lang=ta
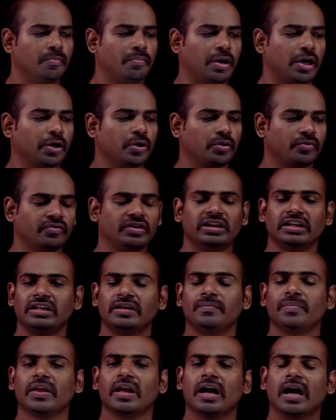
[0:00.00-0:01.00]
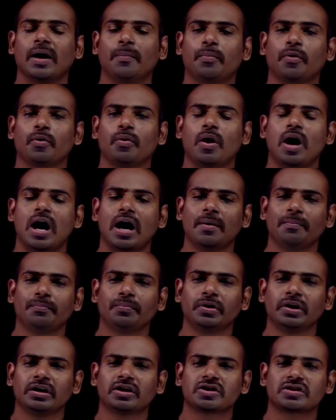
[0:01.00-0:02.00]
பயோட் விதி அப்புறம்
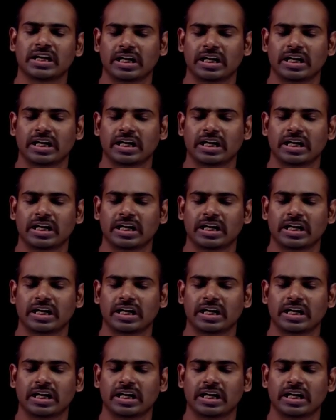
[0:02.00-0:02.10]
ஆம்பியர்